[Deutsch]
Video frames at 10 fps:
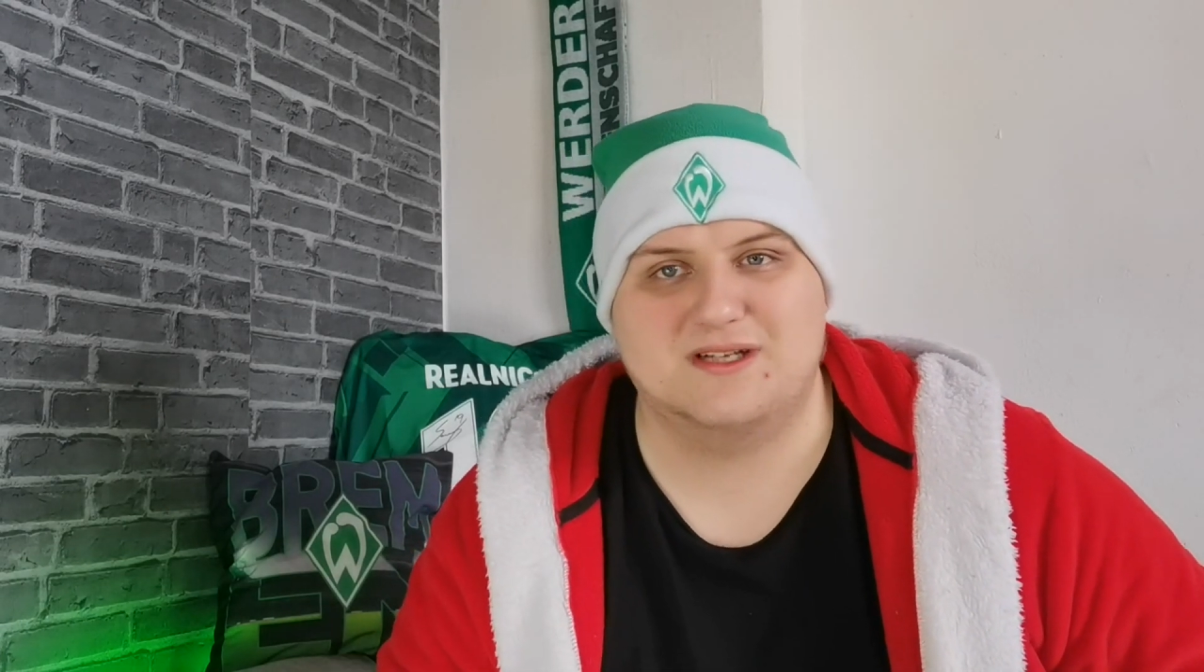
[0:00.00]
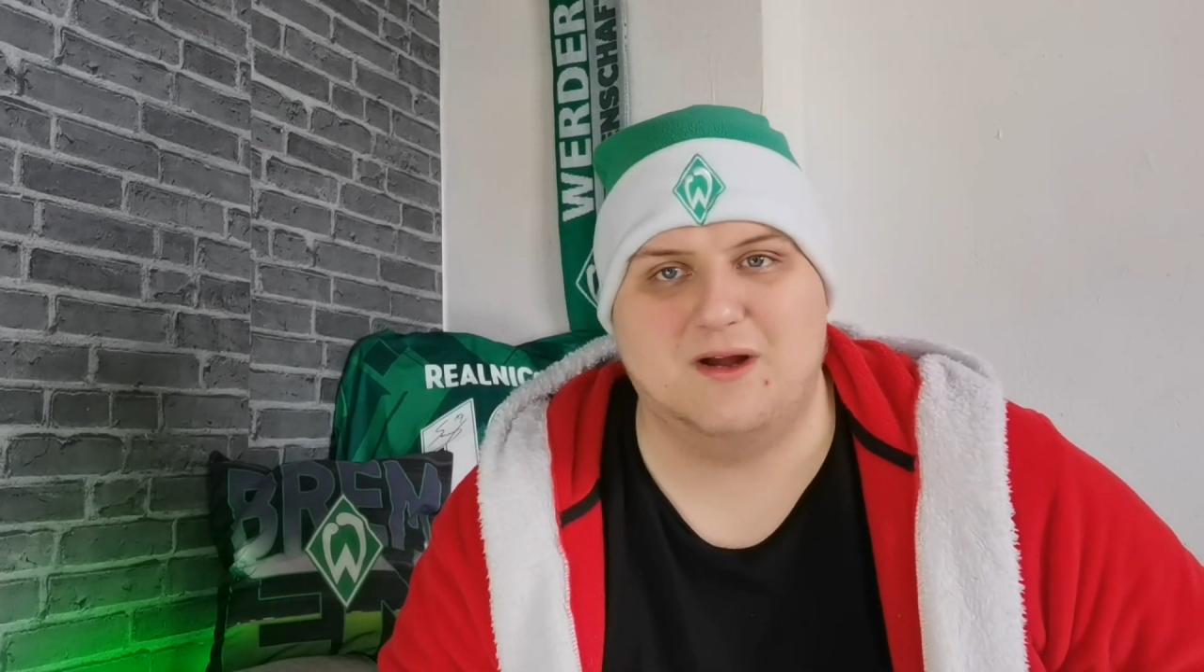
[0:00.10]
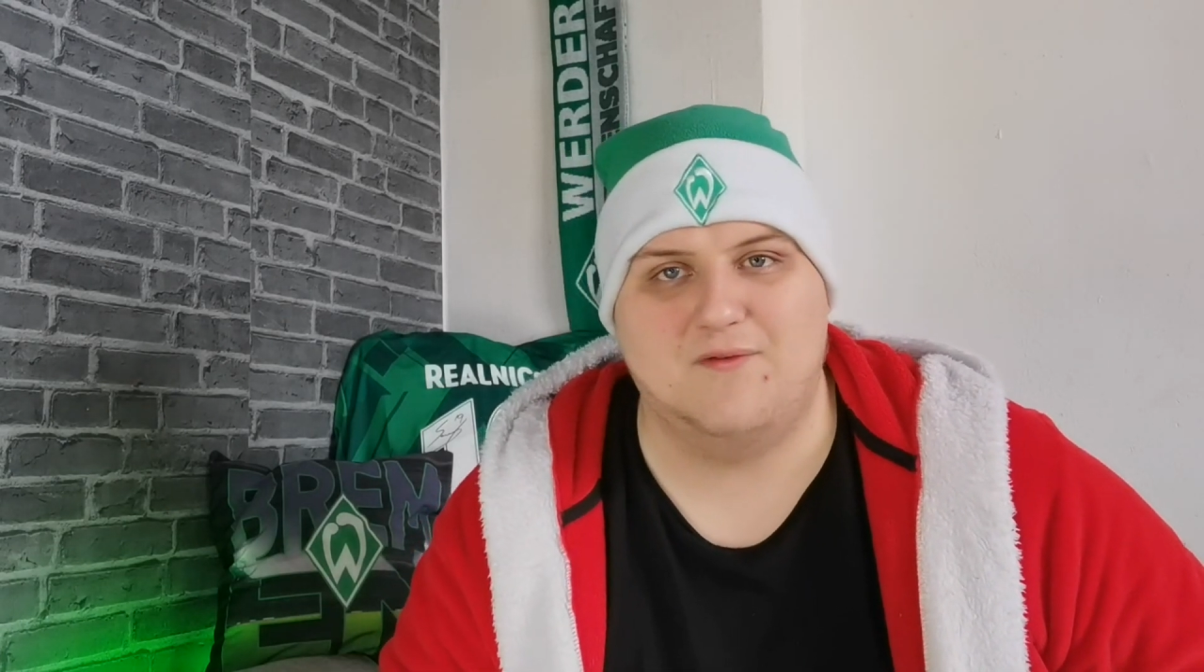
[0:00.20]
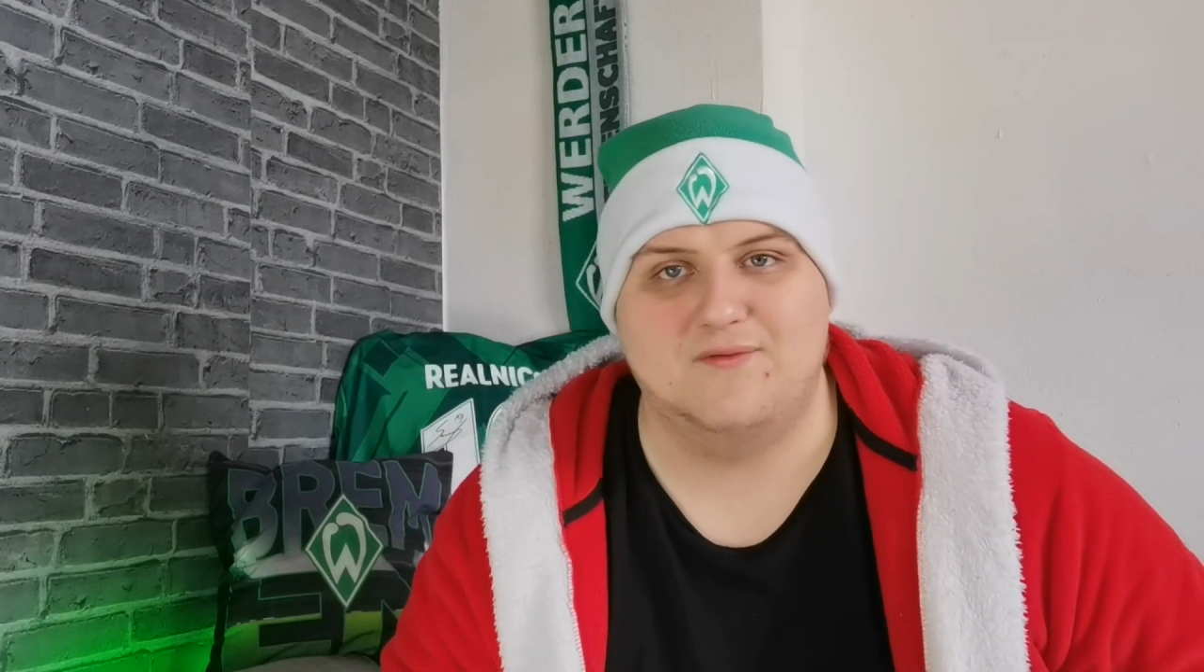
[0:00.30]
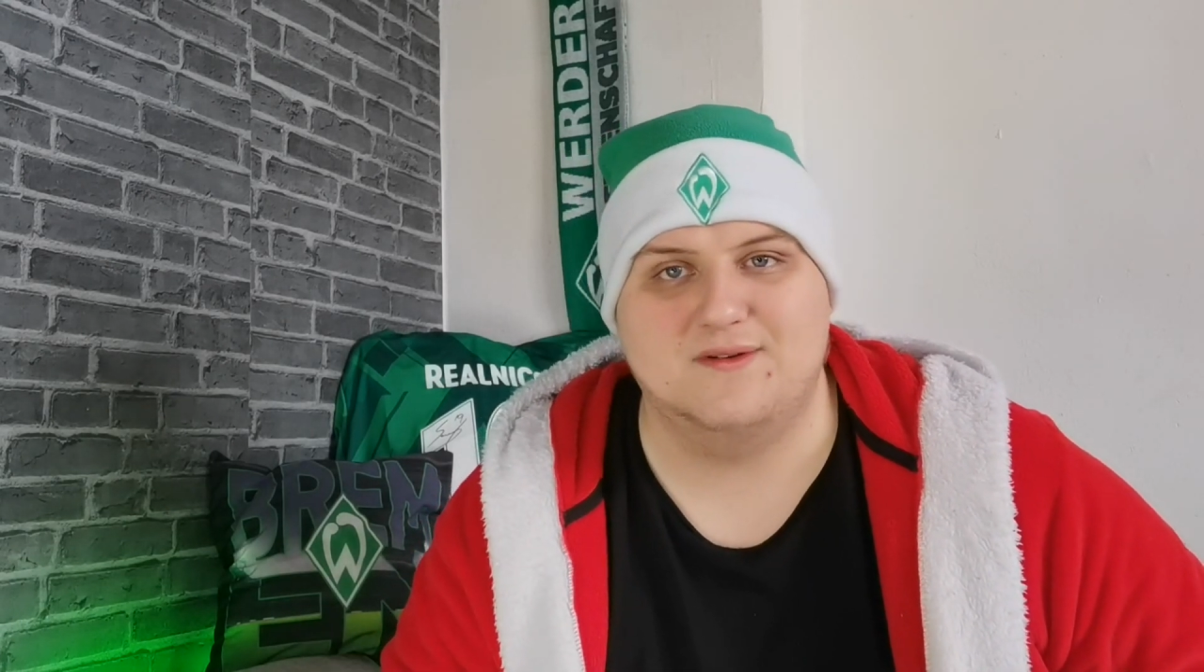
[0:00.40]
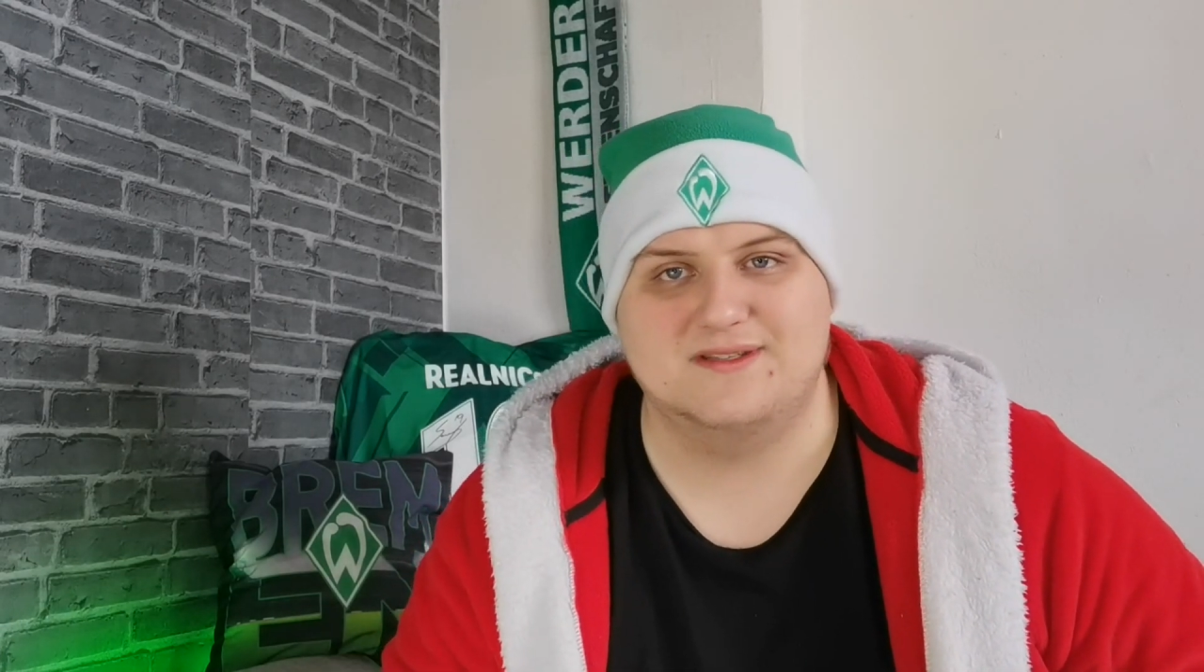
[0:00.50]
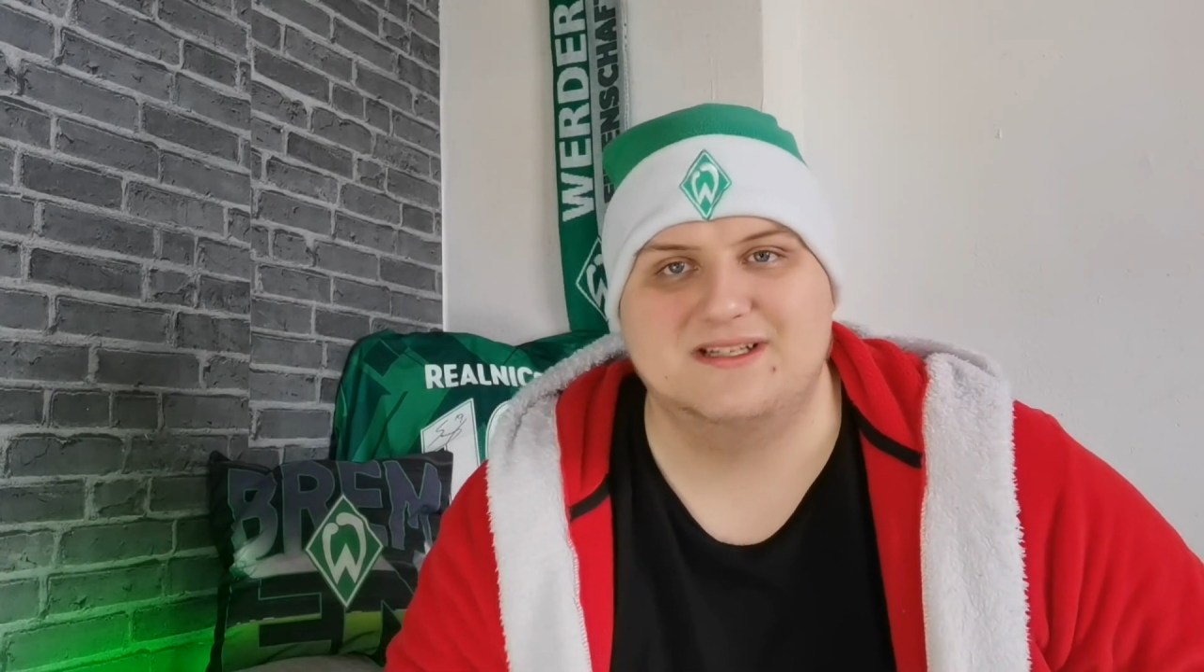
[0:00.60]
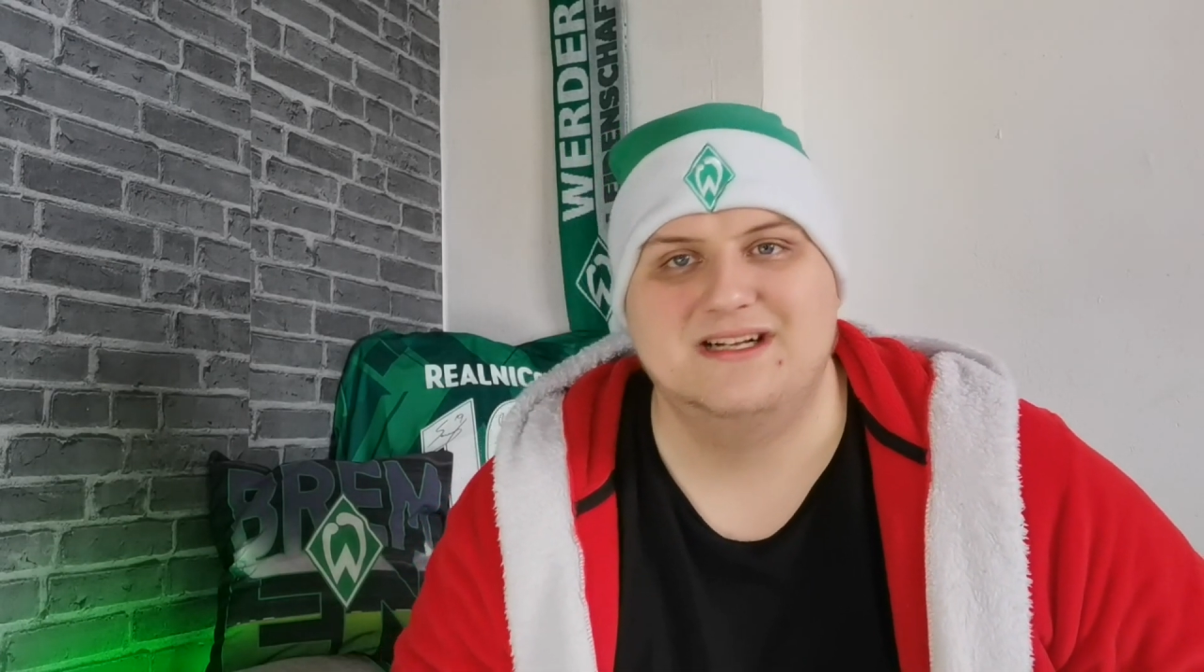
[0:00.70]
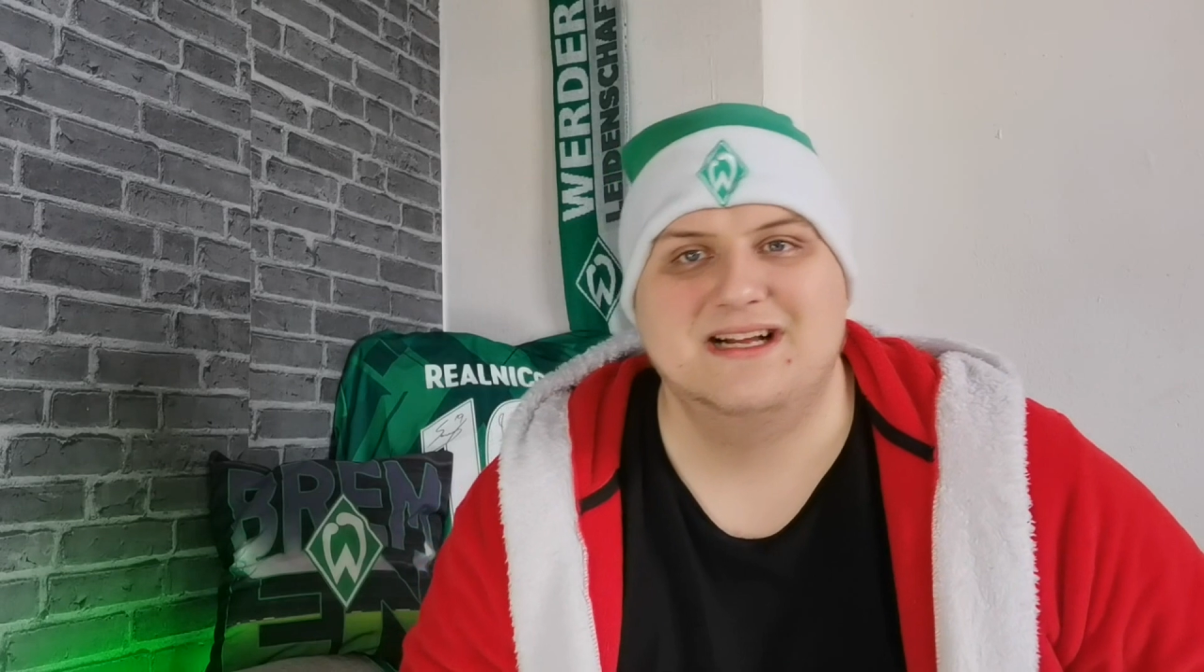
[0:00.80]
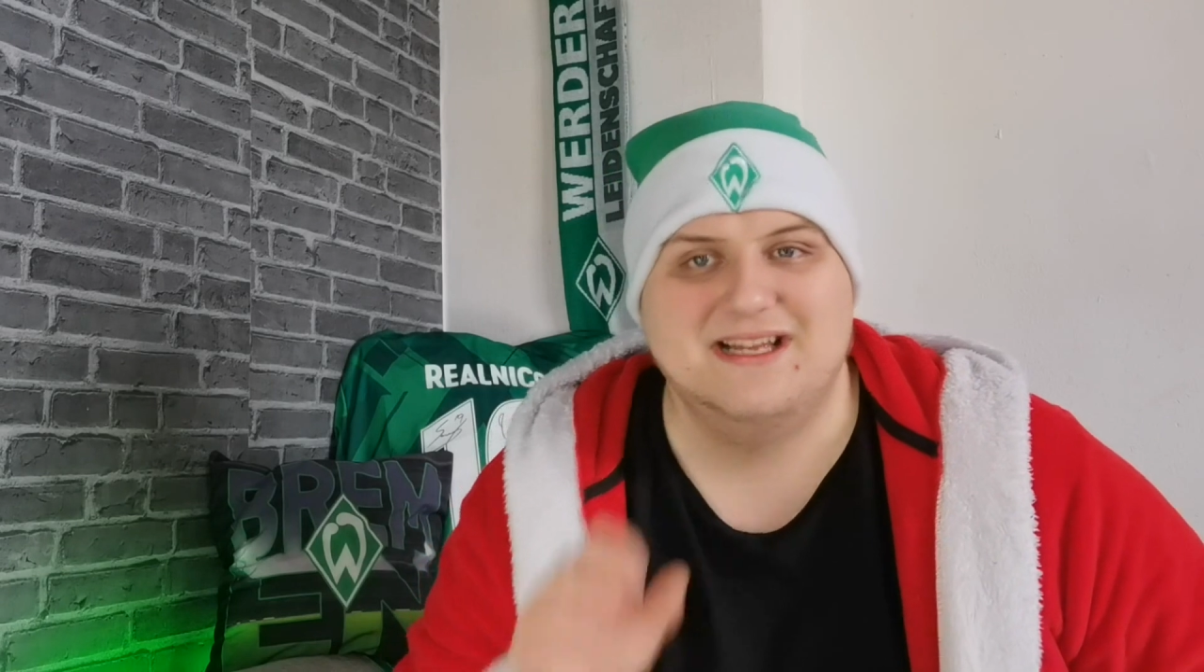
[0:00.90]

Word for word: gelaufen ist.